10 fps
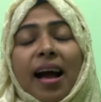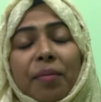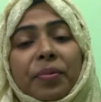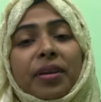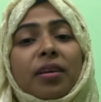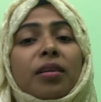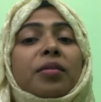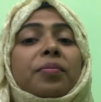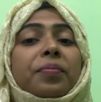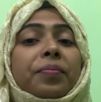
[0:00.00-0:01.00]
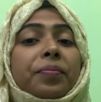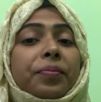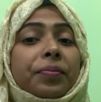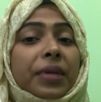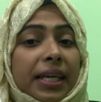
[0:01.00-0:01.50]
আপনি
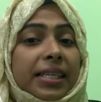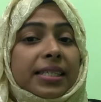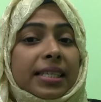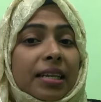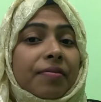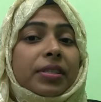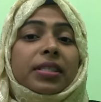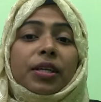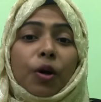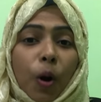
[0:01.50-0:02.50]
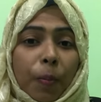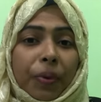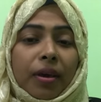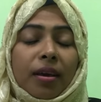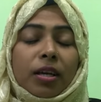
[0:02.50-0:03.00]
একটি সিলেবাসের কপি